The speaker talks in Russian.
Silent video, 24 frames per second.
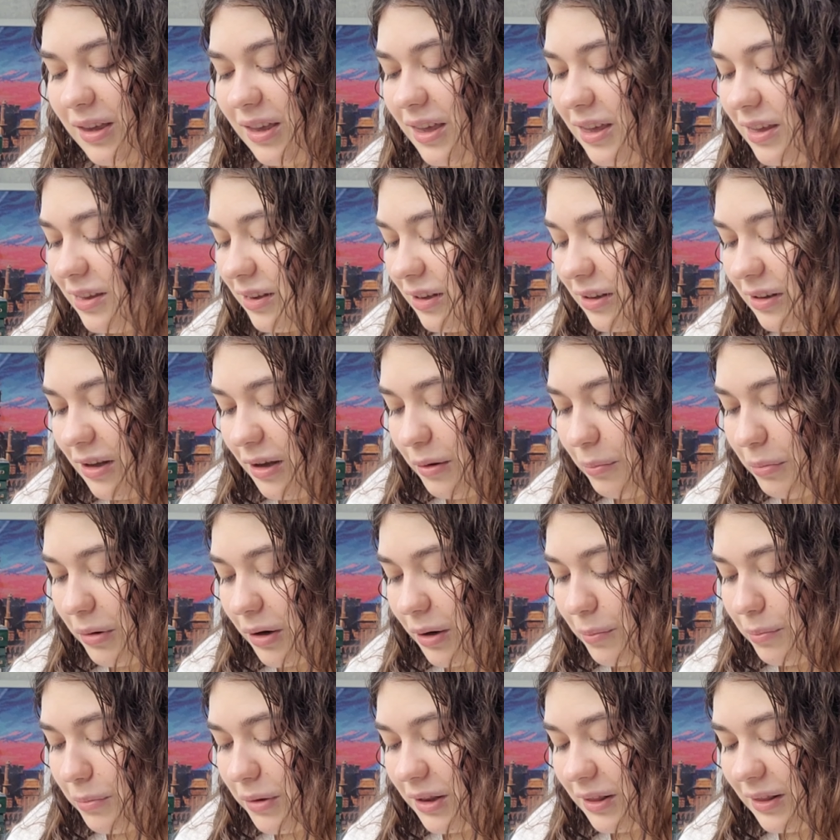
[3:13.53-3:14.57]
кислые
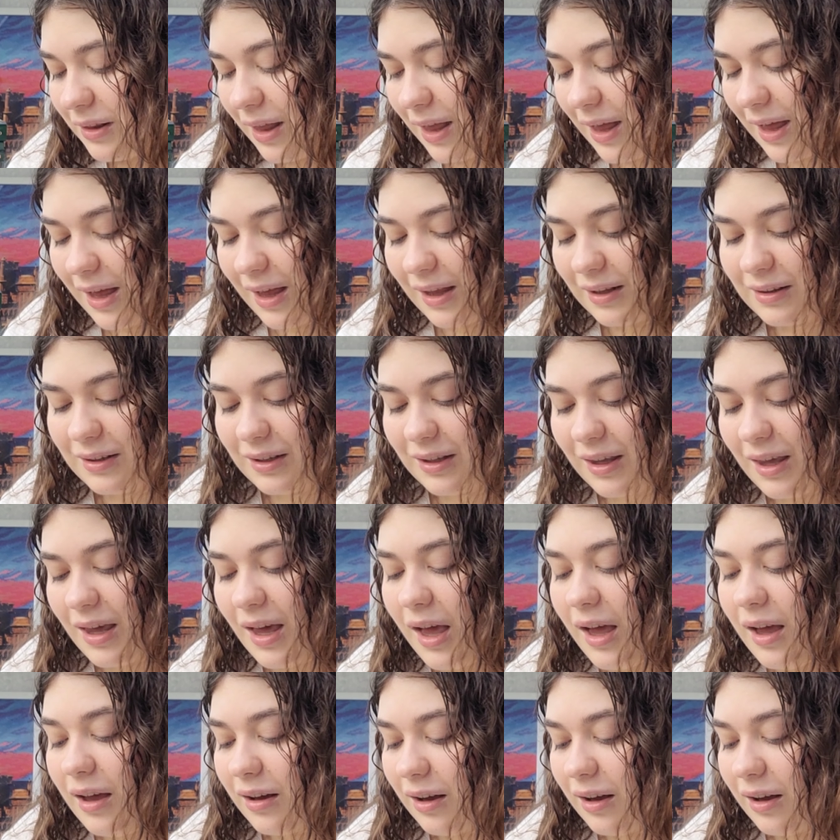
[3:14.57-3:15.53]
мармеладки,